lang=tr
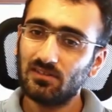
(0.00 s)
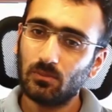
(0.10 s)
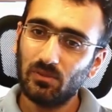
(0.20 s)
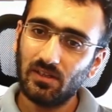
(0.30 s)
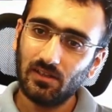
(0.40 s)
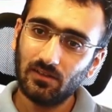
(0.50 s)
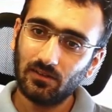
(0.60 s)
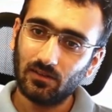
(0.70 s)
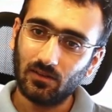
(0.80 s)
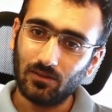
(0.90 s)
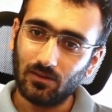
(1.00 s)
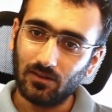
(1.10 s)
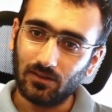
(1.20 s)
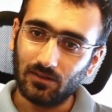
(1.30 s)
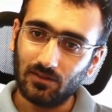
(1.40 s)
biraz da bireyin
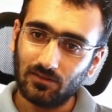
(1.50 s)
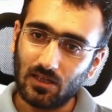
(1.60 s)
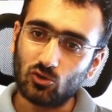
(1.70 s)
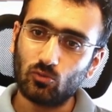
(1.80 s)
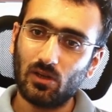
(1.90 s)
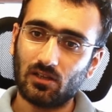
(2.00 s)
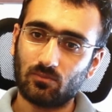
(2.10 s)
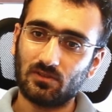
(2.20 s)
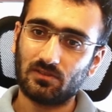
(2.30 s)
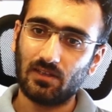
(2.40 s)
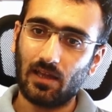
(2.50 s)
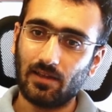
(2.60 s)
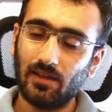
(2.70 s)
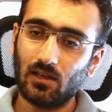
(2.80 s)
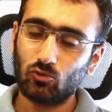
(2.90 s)
e, tecrübe etmesi.
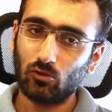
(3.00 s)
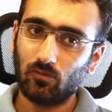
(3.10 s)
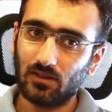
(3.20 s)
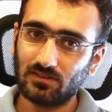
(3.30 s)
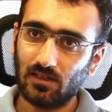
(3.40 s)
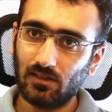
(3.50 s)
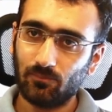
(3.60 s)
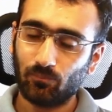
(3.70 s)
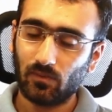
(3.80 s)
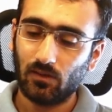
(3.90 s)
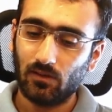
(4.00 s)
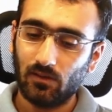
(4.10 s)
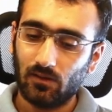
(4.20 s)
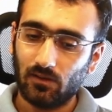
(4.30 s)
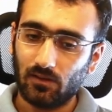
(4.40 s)
Yani eğer çok fazla
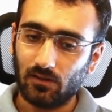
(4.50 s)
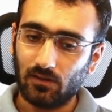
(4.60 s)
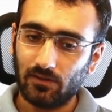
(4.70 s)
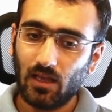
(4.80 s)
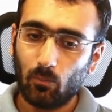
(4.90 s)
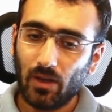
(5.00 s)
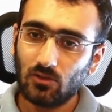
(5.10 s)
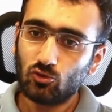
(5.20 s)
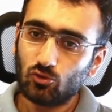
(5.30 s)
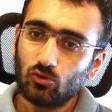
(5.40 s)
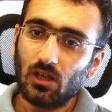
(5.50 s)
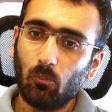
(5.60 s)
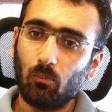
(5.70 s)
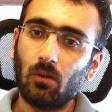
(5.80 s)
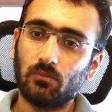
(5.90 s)
e, ya ben şunu
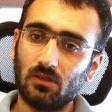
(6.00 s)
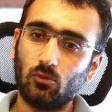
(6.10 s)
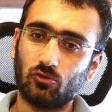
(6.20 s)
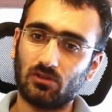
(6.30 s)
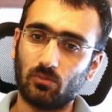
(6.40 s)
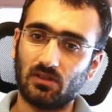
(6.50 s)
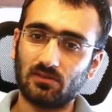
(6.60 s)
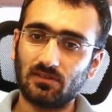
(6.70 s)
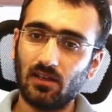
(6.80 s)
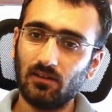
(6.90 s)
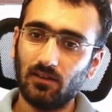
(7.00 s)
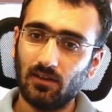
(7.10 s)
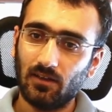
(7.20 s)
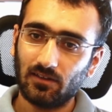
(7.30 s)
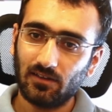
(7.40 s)
yapmam demiyorsa bir insan
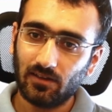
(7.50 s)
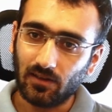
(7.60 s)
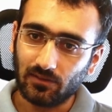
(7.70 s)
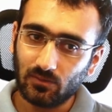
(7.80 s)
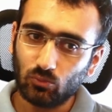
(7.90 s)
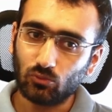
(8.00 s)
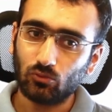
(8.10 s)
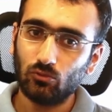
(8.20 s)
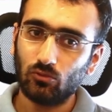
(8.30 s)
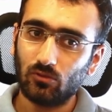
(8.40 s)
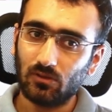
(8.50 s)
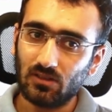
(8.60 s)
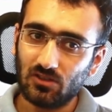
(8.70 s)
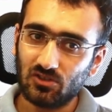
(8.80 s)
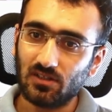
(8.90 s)
genelde bunu
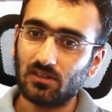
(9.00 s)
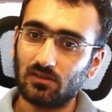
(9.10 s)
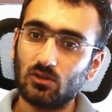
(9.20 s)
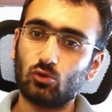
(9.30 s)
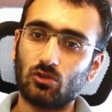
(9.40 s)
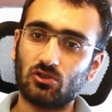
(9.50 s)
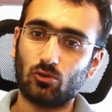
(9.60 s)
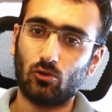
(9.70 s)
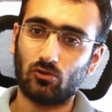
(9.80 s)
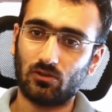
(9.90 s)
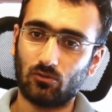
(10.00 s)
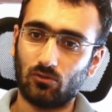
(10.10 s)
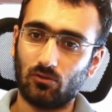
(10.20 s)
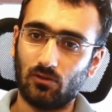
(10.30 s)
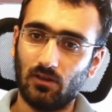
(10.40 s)
içine girdiği süreçte
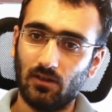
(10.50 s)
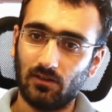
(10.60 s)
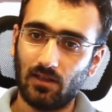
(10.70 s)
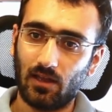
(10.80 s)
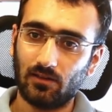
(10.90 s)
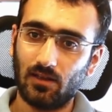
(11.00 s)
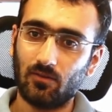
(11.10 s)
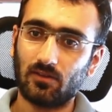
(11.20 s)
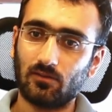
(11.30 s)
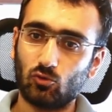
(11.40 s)
öğreniyor. Yani evet